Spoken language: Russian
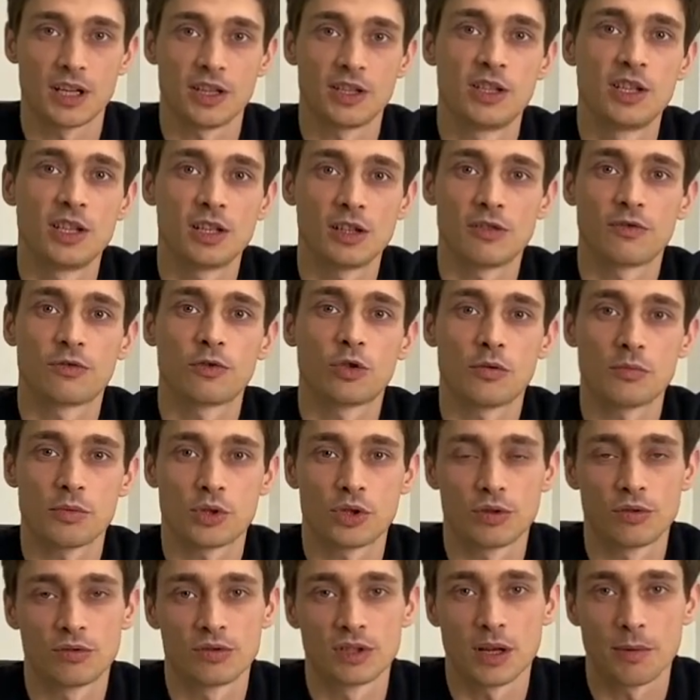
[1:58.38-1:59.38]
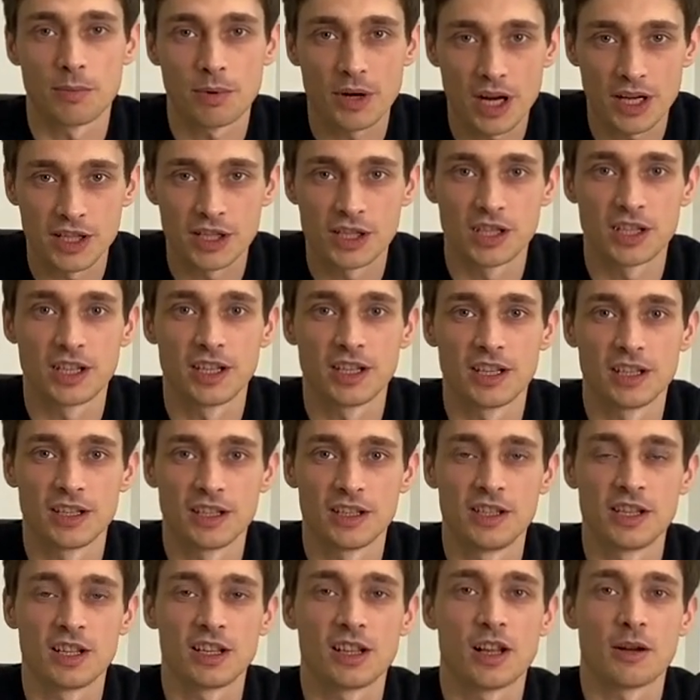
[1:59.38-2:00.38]
Дело в том, что на практике
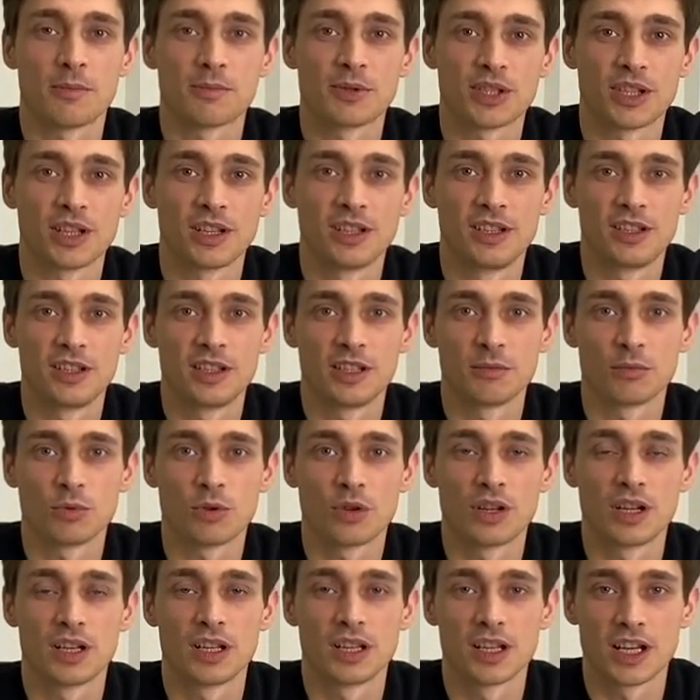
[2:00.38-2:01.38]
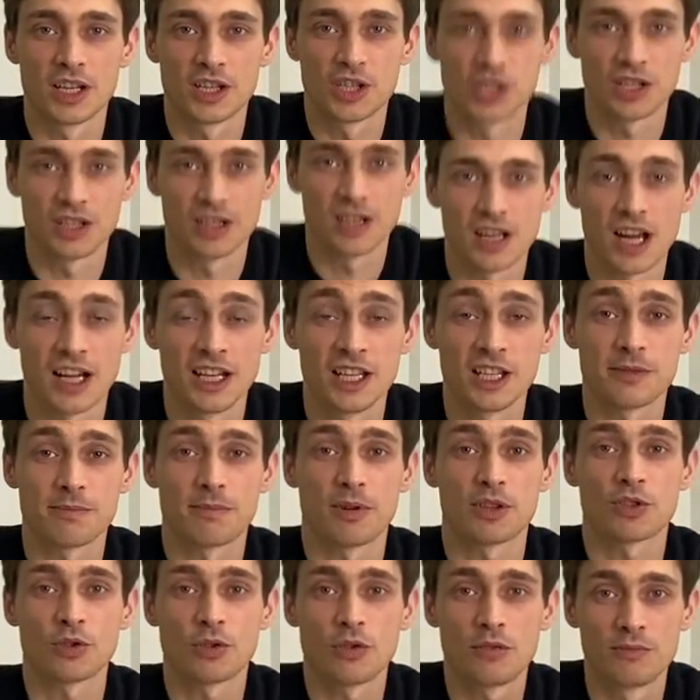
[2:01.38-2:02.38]
дело обстоит немного иначе. Они
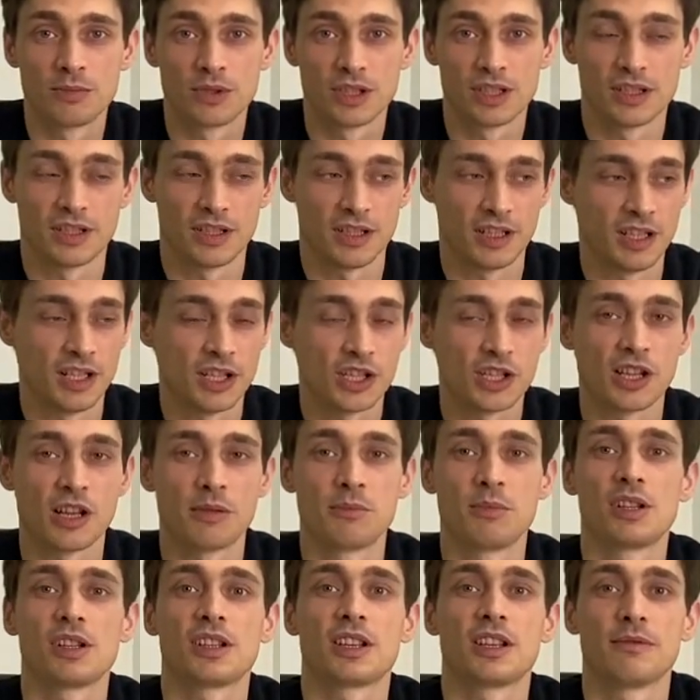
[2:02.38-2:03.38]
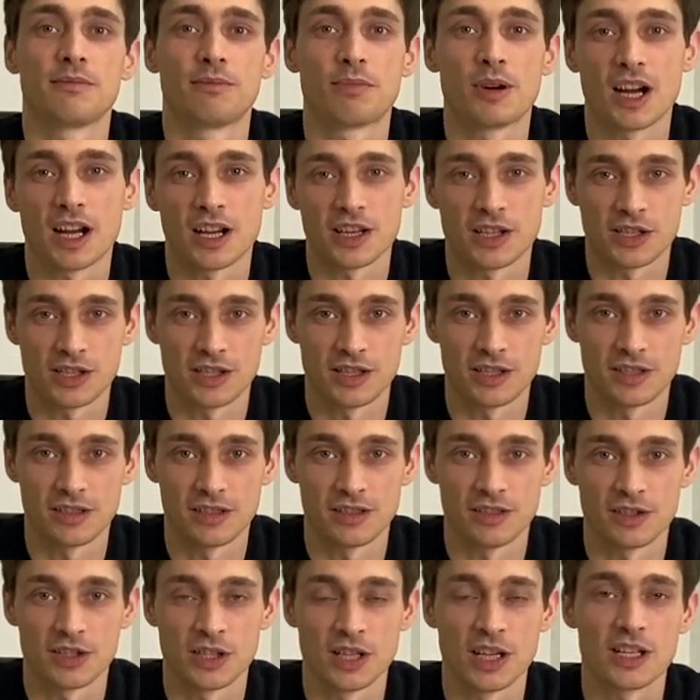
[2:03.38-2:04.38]
способны лишь на мелкие пакости.
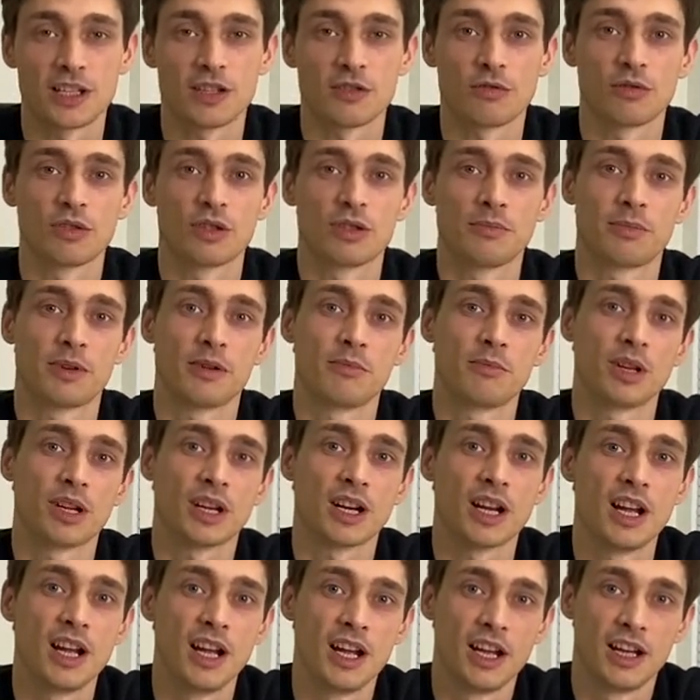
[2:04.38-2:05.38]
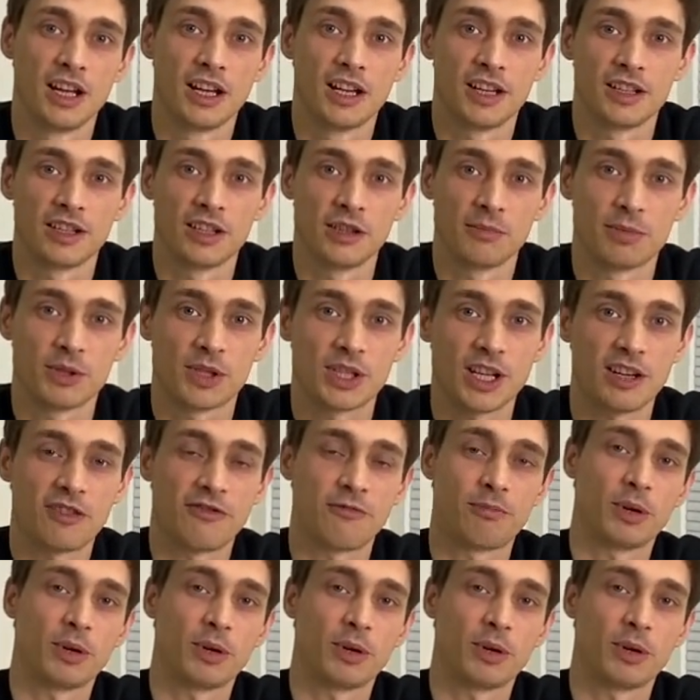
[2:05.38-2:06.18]
Знаете, вот, например, написать в